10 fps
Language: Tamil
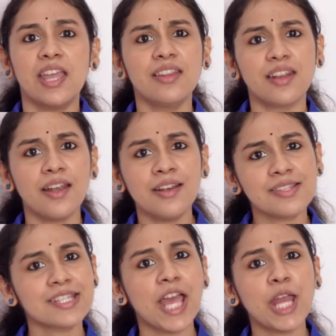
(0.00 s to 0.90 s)
இந்த
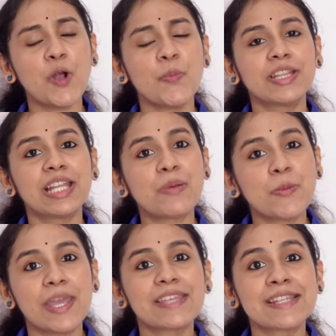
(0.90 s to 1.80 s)
ரெண்டு சினாரியோ எஸ்ஆர்ஓ பற்றி நம்ம
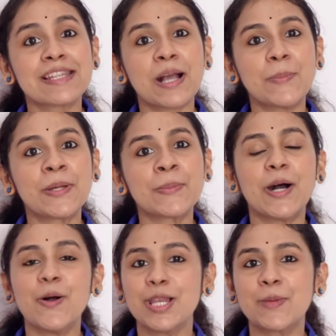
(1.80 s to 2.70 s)
பேசினதுக்கு
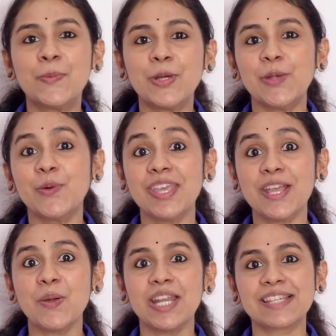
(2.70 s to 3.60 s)
அப்புறமா உங்களுக்கு புரியும்
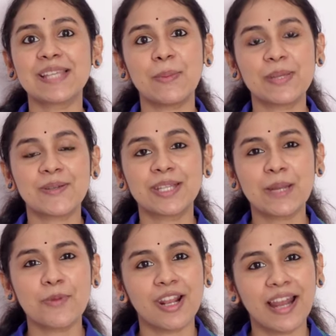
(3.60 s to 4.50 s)
ஈக்விட்டி e எஸ்ஆர்பிஸ் வந்து
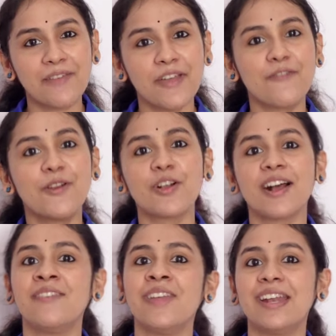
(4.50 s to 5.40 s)
நம்மளோட லைஃப் எவ்வளோ
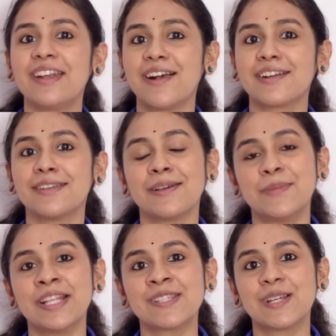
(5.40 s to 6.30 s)
கன்வீனியன்ட் ஆகுது
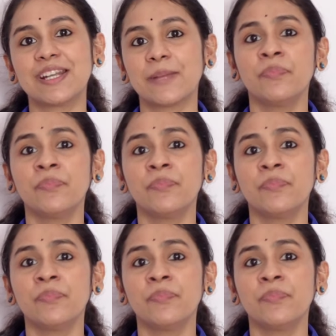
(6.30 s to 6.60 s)
அப்படின்னு சொல்லிட்டு